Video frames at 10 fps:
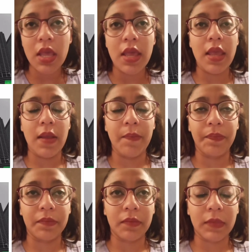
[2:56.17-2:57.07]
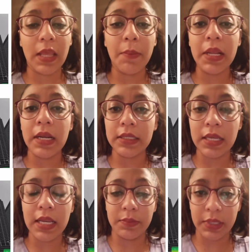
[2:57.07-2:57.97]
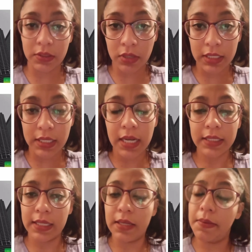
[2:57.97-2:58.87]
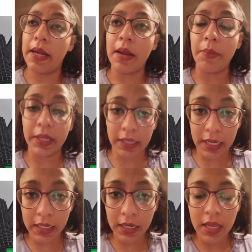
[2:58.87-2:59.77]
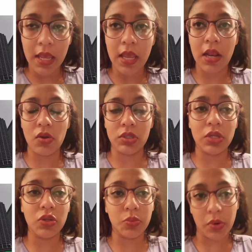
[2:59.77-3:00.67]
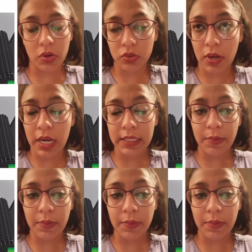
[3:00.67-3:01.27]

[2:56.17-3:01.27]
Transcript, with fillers: em, también así las personas a las que se van a prender, eh, los hechos por los cuales se